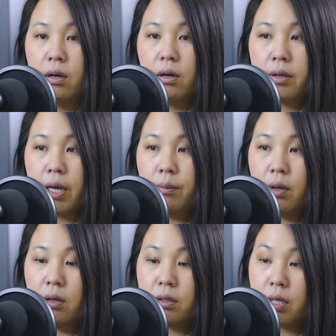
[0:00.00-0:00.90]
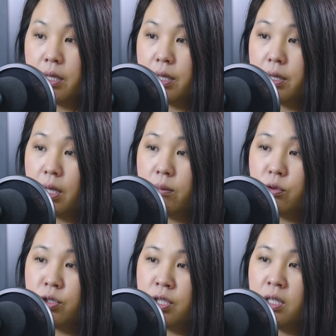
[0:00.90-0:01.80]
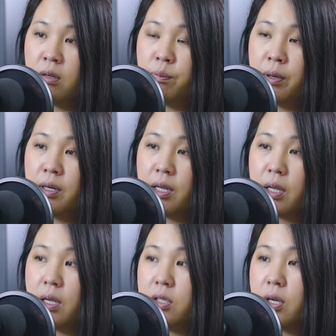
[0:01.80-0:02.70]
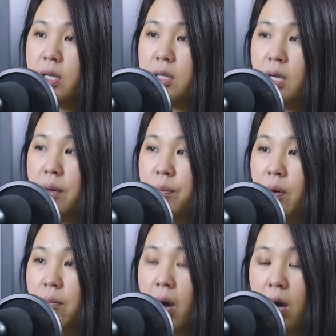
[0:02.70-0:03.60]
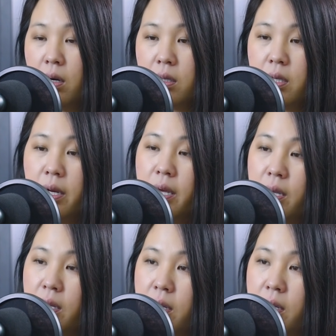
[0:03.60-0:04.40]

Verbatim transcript: lối cháu mà lối thành đi tìm mu chi đâu bao nhiêu chè chẳng hay tiền bùa mò nữa thế này